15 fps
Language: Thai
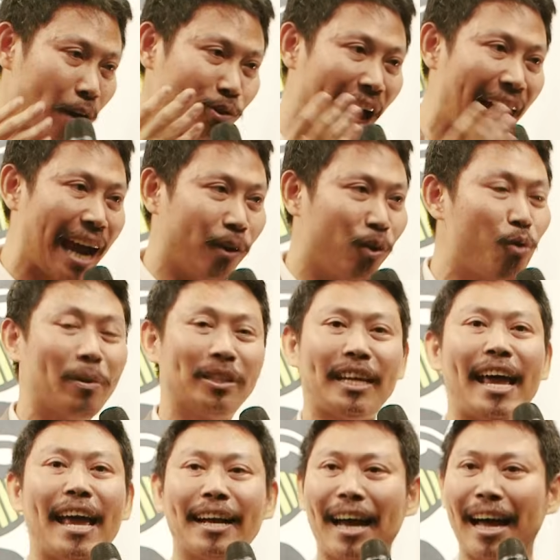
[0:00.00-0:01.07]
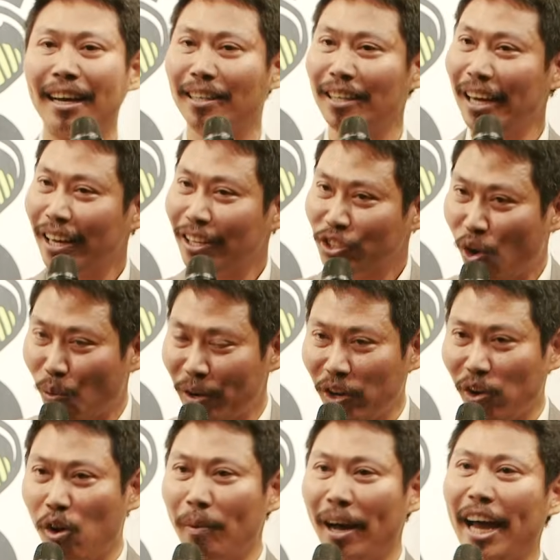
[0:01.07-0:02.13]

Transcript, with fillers: เราถ่ายรูปมาแชร์กันส่งวิดีโอ